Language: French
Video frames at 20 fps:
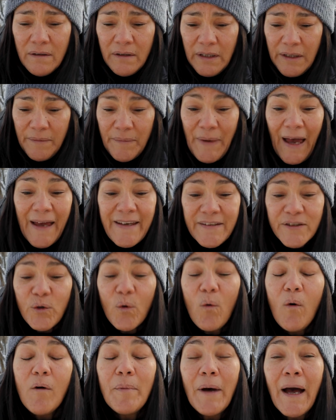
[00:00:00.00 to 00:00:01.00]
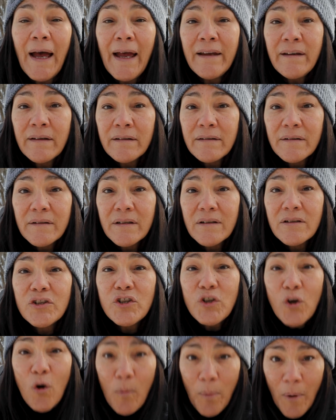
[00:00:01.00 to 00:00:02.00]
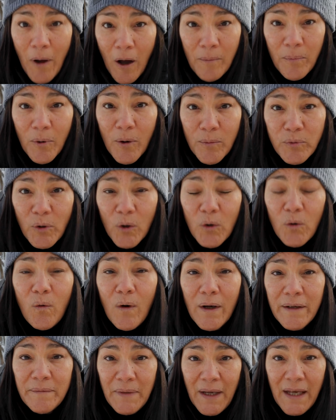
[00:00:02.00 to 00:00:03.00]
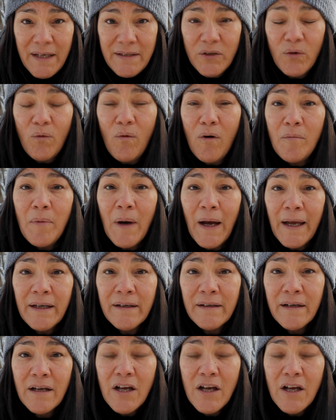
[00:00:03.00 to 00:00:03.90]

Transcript: Il me reste trois brins. Je comprends pas pourquoi il me reste trois brins.